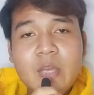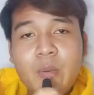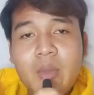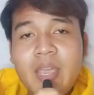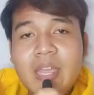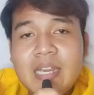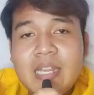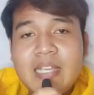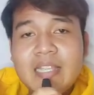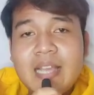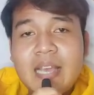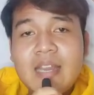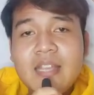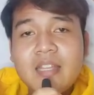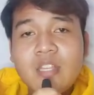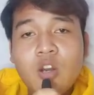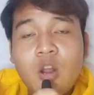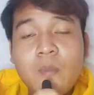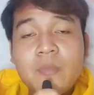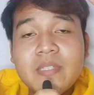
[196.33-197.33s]
cewek ini
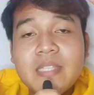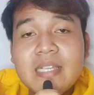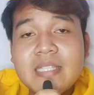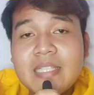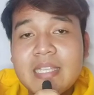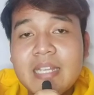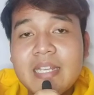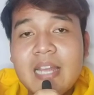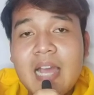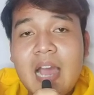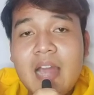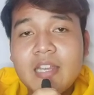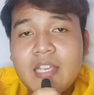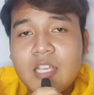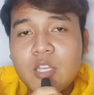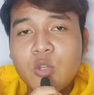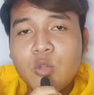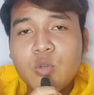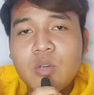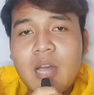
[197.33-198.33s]
jadi terobsesi dengan
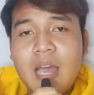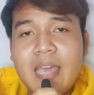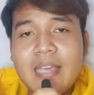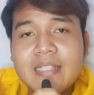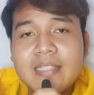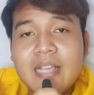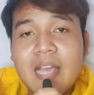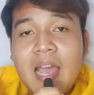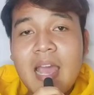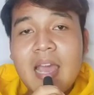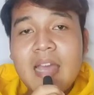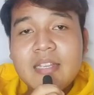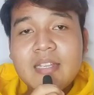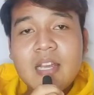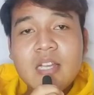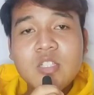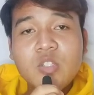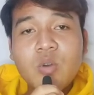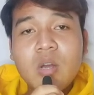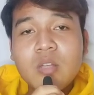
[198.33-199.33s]
itu guys.
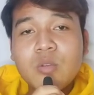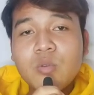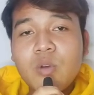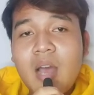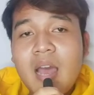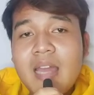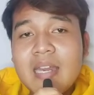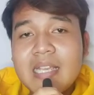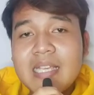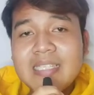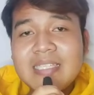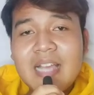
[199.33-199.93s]
Dan suatu hari